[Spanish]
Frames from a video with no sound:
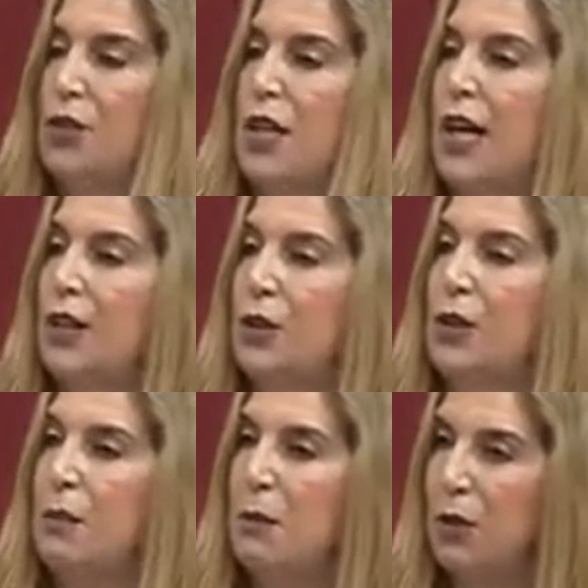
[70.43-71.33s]
llegando a
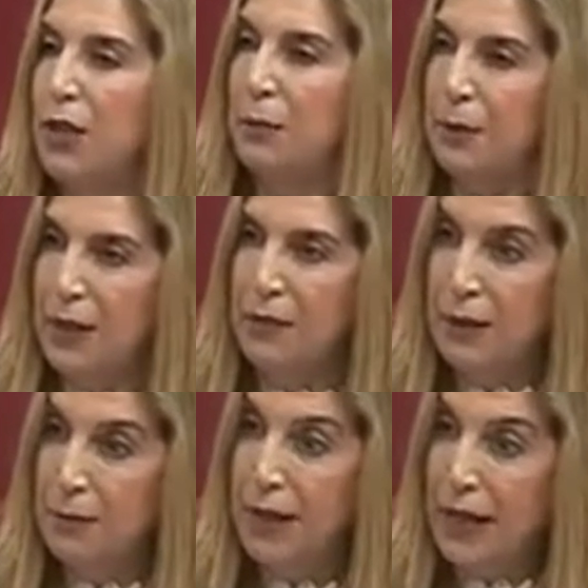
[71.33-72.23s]
una memoria
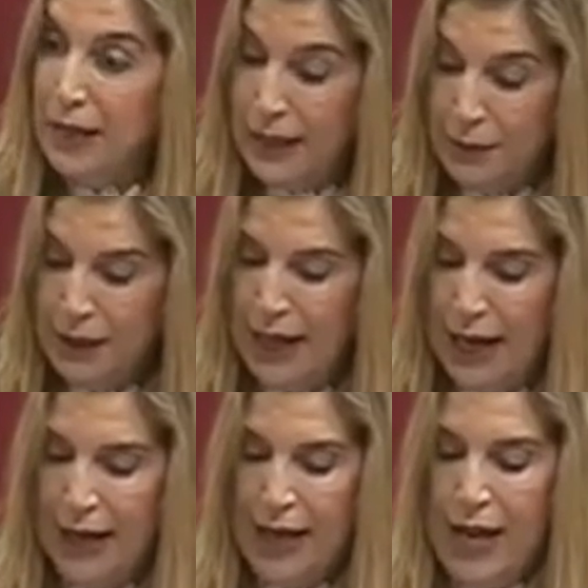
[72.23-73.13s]

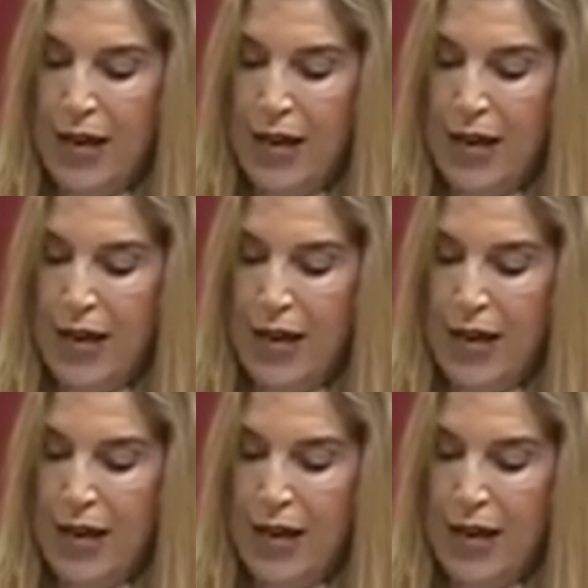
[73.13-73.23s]
preliminar